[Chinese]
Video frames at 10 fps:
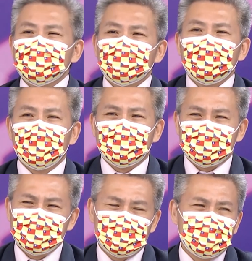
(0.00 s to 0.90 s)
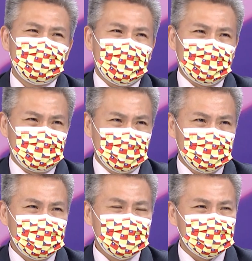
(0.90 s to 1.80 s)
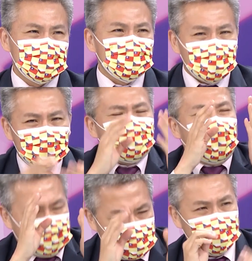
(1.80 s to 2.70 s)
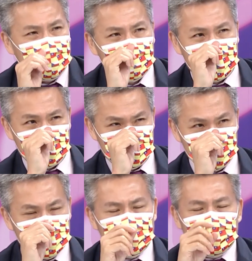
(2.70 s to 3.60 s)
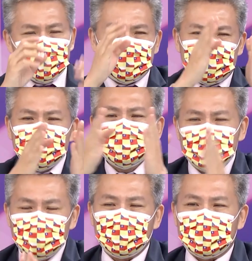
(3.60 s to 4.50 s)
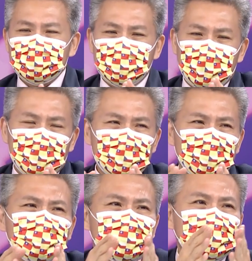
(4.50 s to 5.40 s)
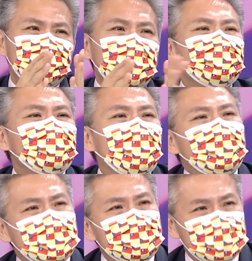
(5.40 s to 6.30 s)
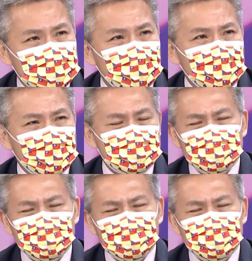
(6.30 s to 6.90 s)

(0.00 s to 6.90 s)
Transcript: 只能说哈，这些法官太执着于法条啦，情理法在台湾永远是变不完的，你知道吗？